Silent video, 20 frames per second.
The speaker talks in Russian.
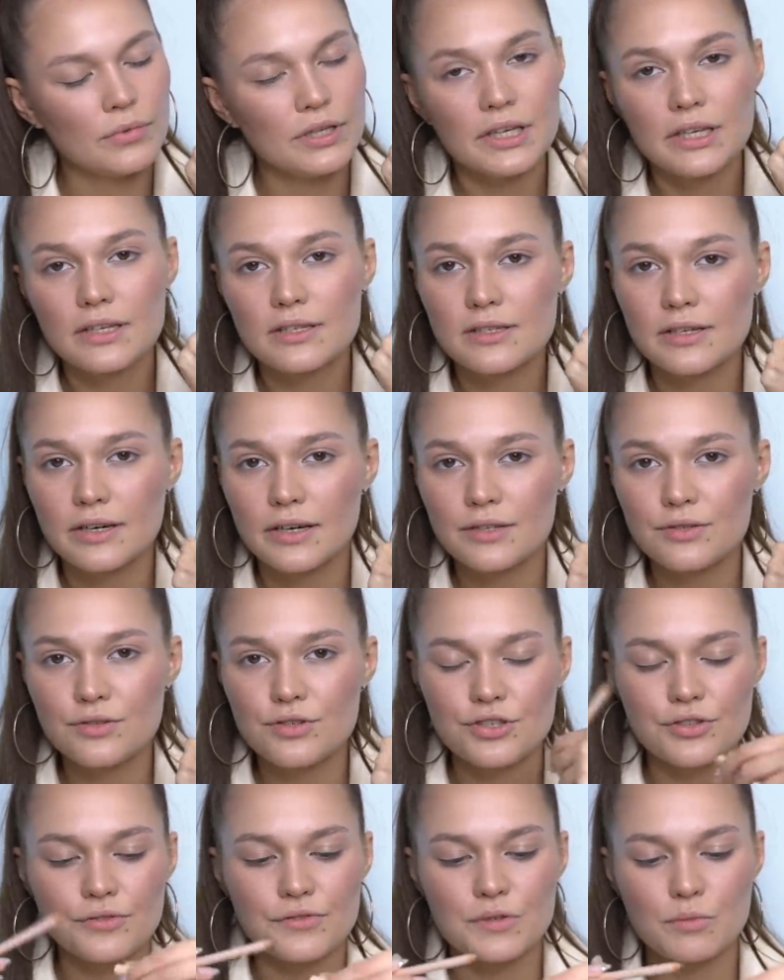мне
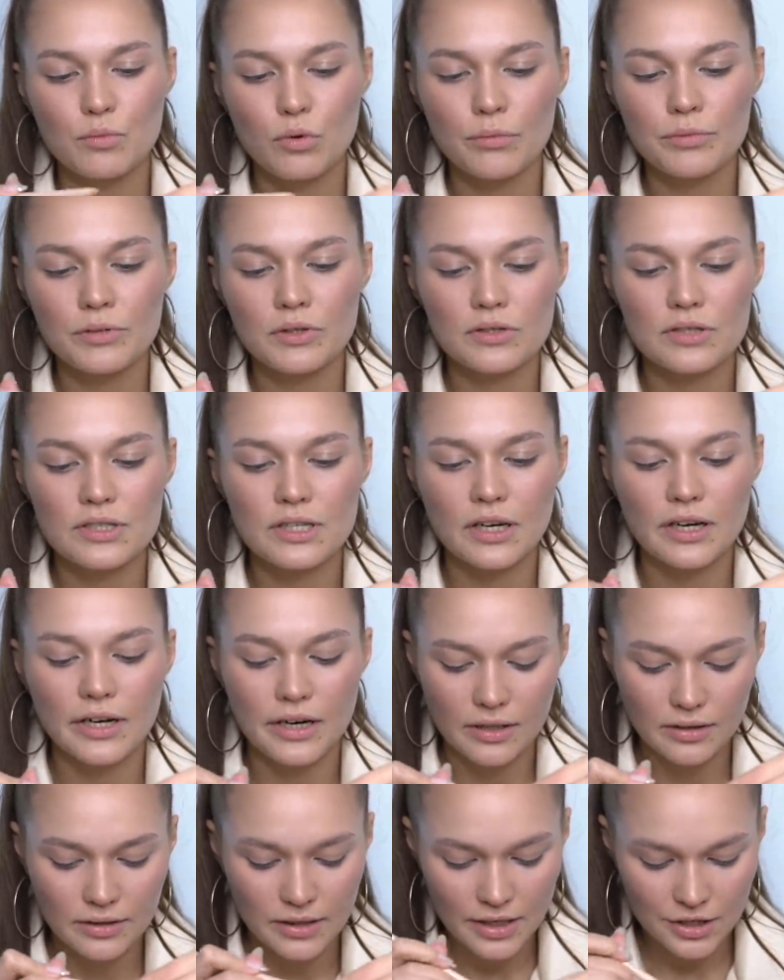сразу же вспомнился
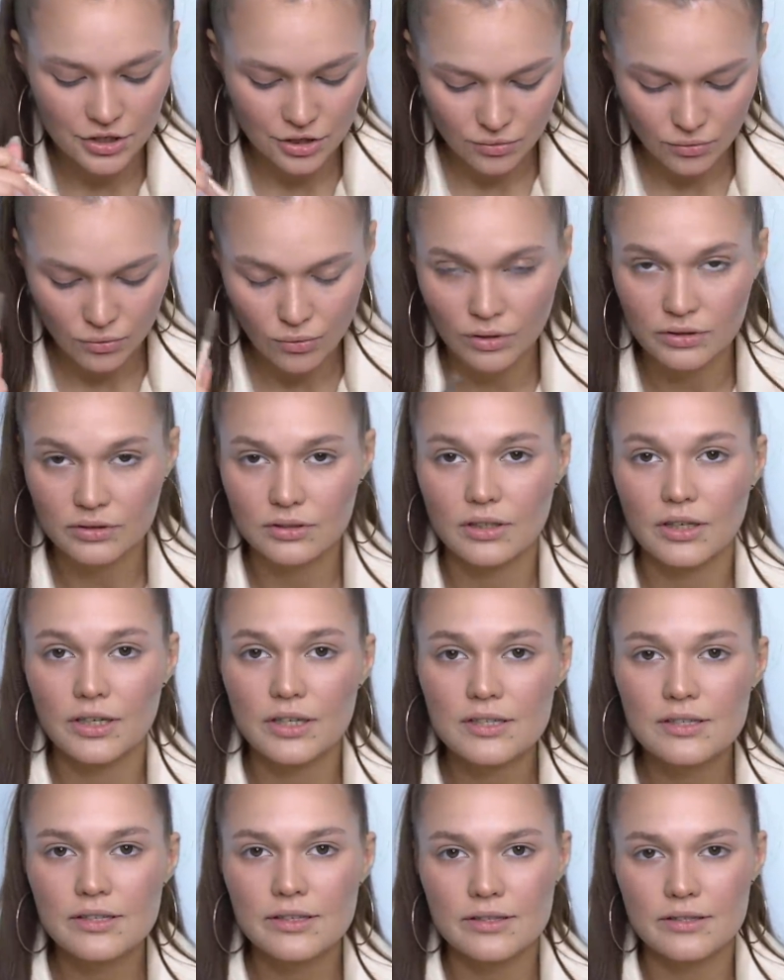карандаш от
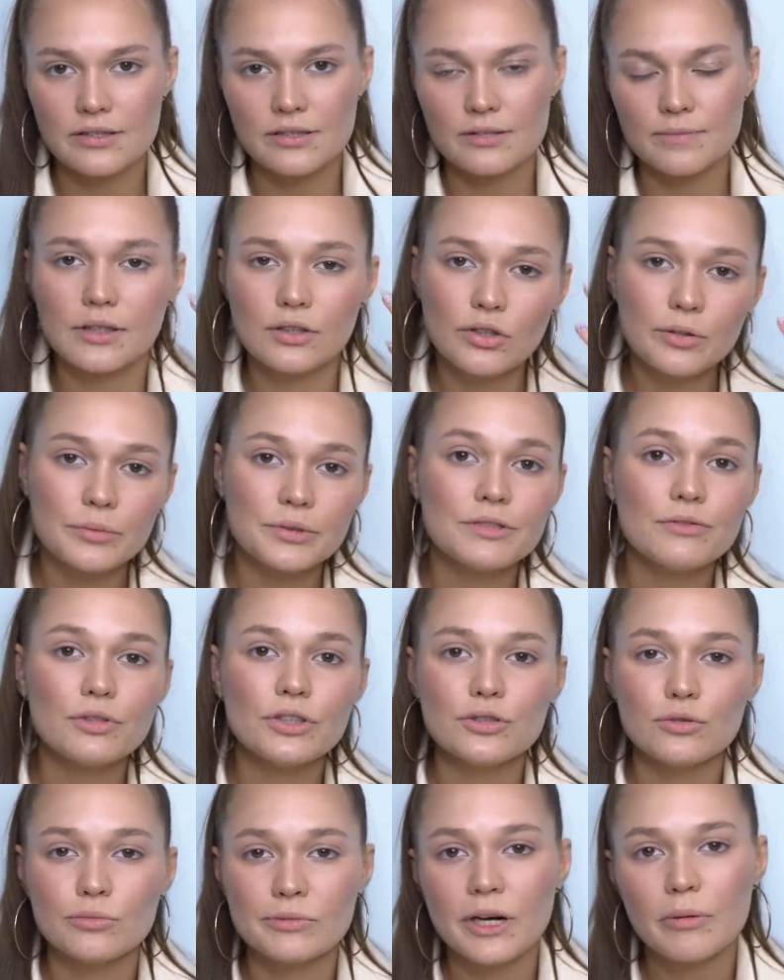Essence, которым
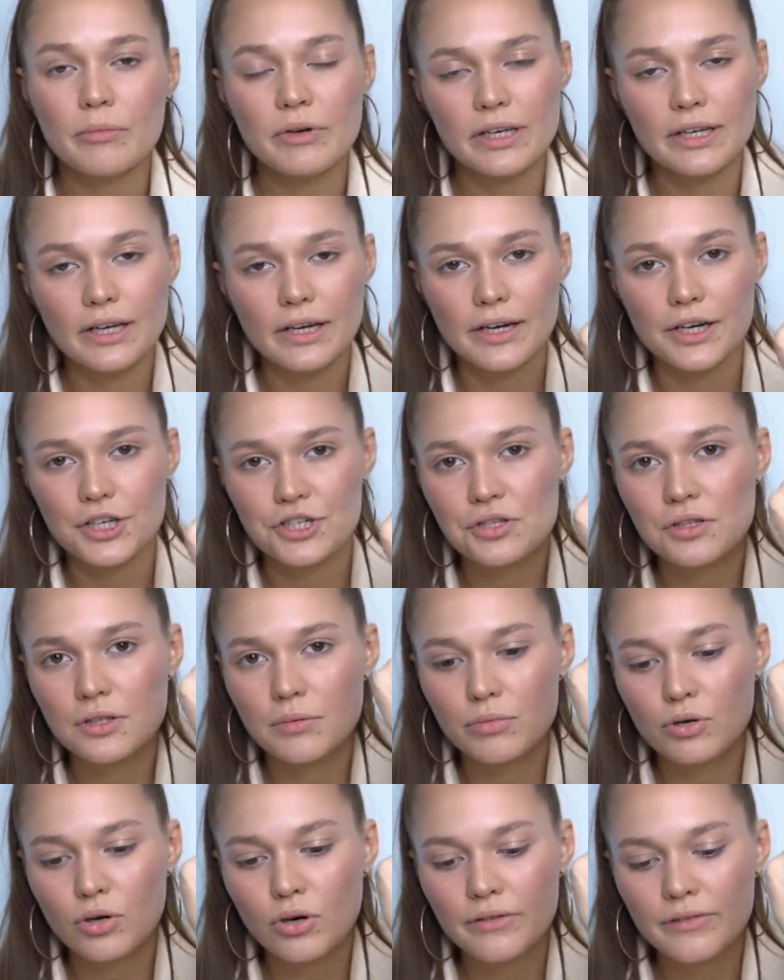сегодня у меня были накрашены
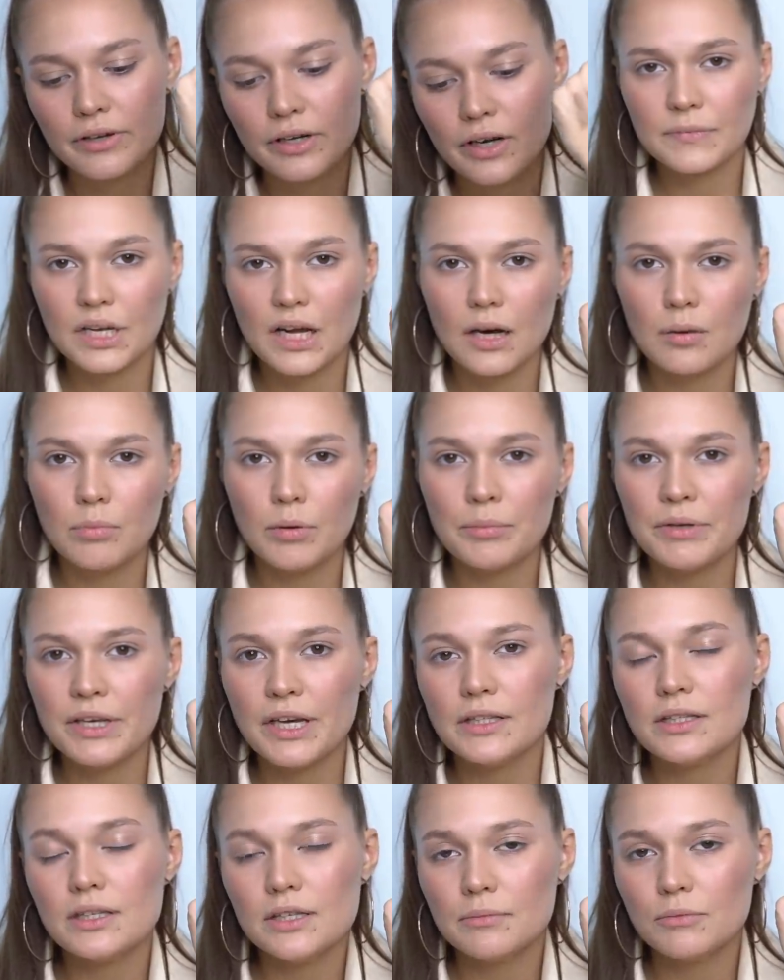брови. Как по
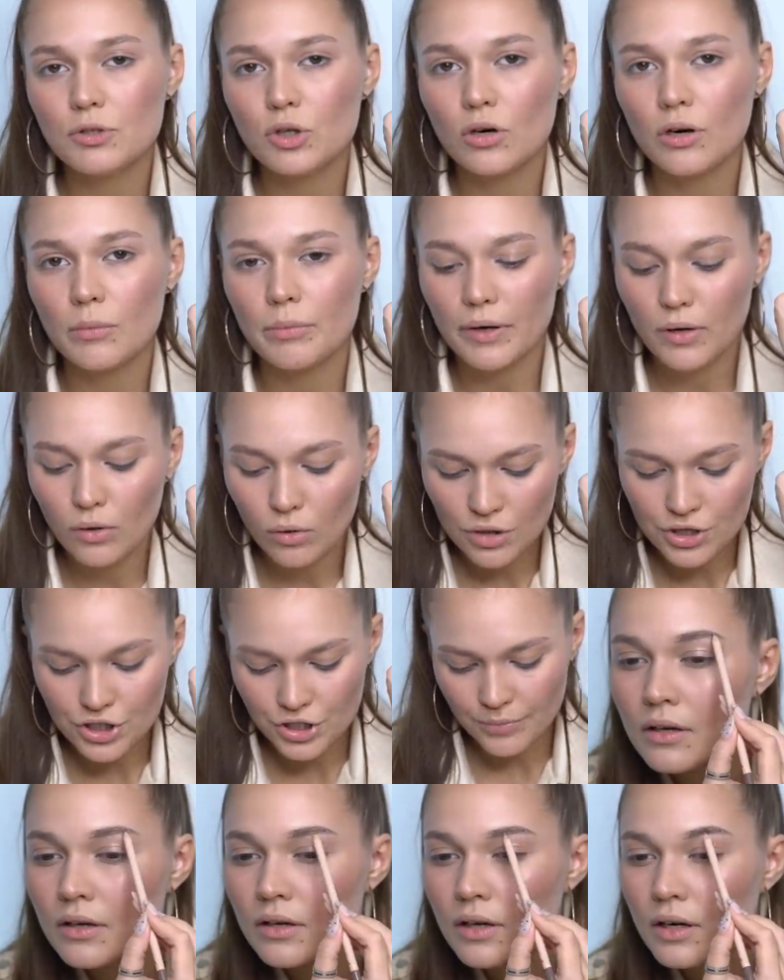мне, немного
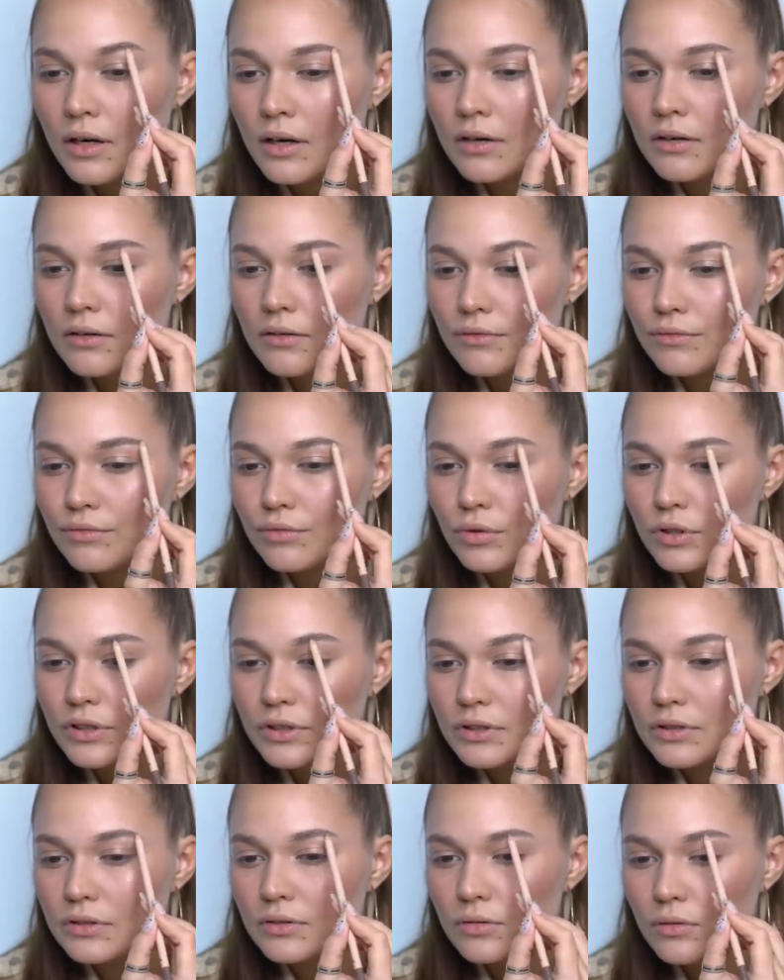похоже,
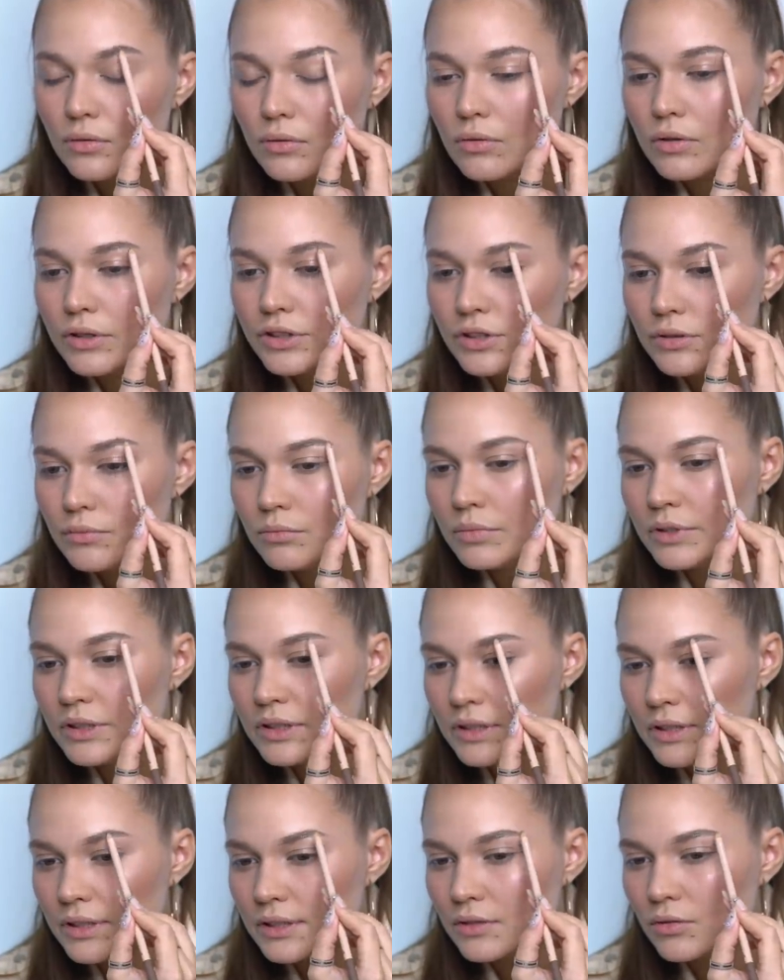Воск очень
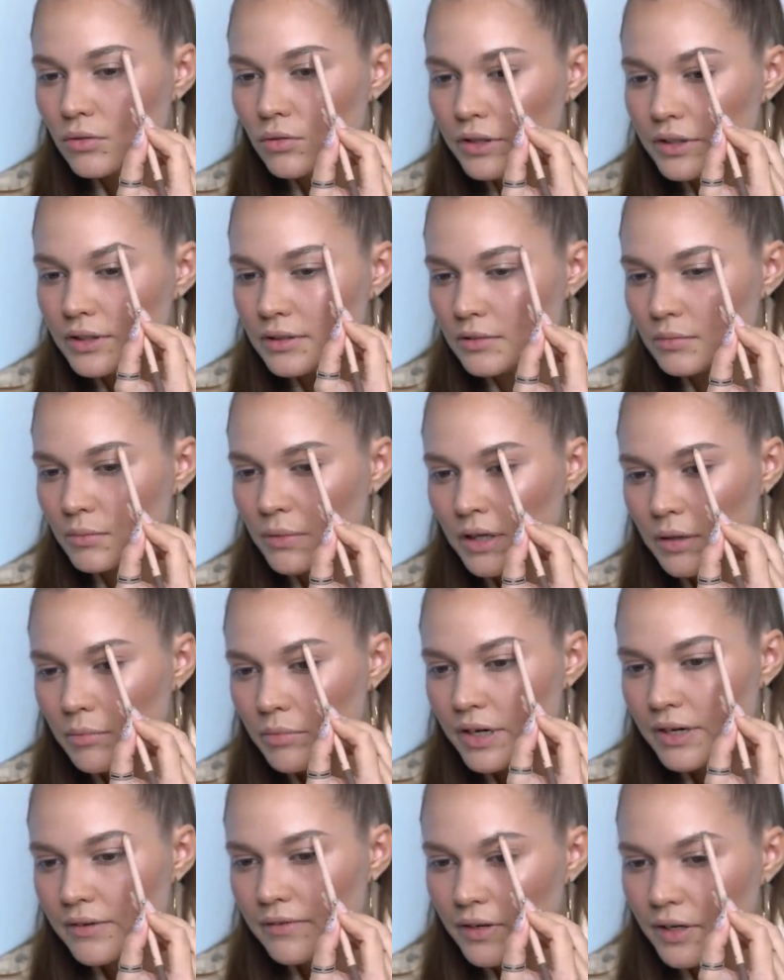быстро сходит с моих
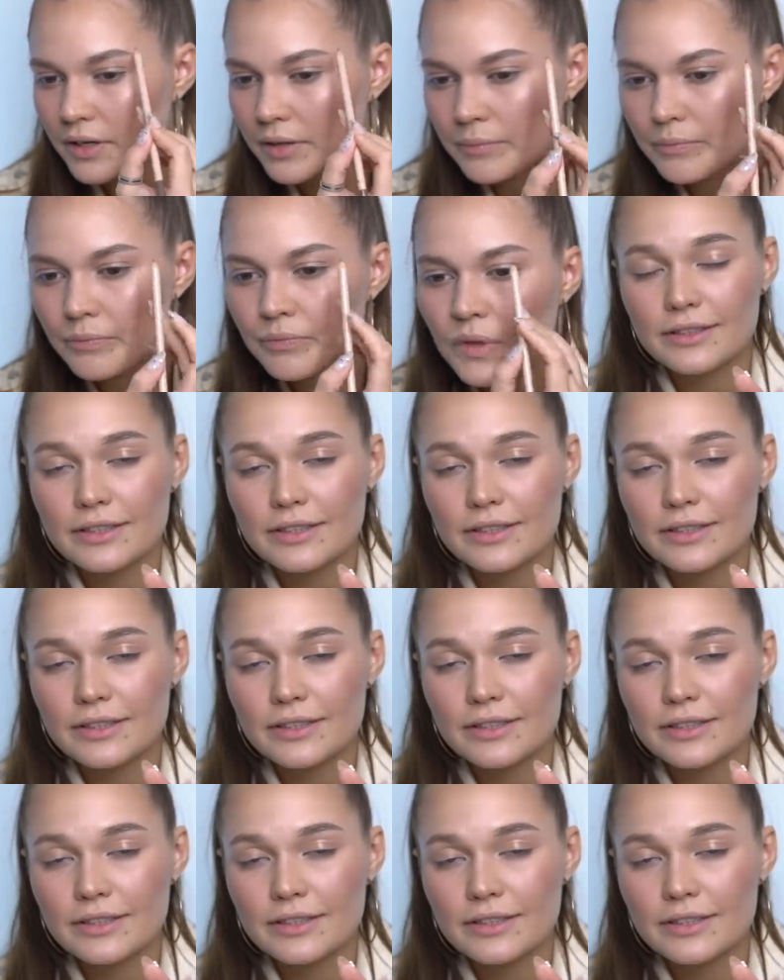бровей.